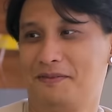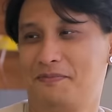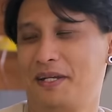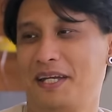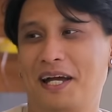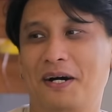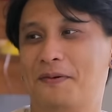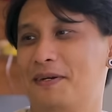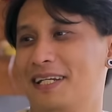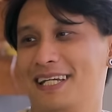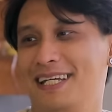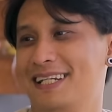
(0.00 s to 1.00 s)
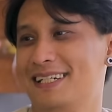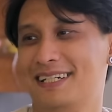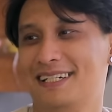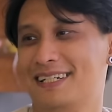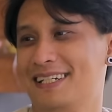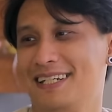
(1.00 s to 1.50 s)
ไม่เอาอะไรเล
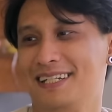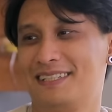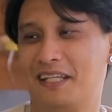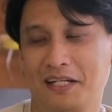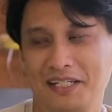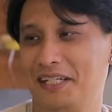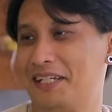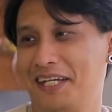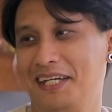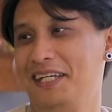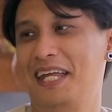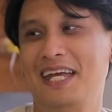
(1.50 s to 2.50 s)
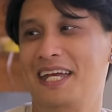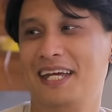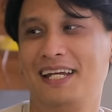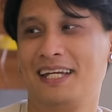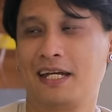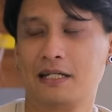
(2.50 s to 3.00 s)
ย แต่ดีกีดี
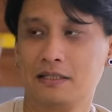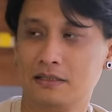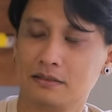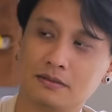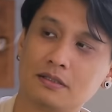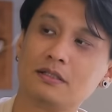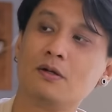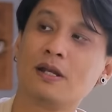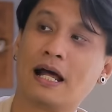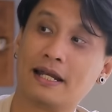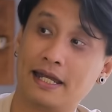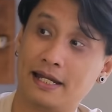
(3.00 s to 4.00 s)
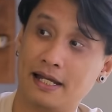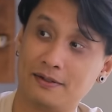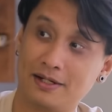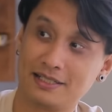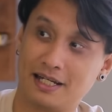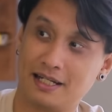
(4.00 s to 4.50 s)
อะไรเงี้ย ก็ต้องลังเลแล้ว
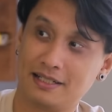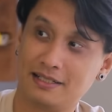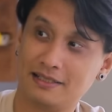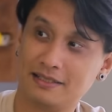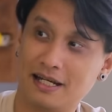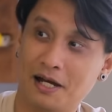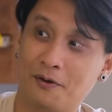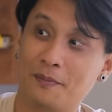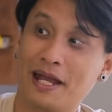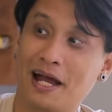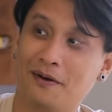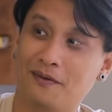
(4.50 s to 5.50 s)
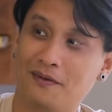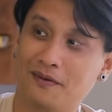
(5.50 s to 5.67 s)
ว่าจะเอาไม่เอา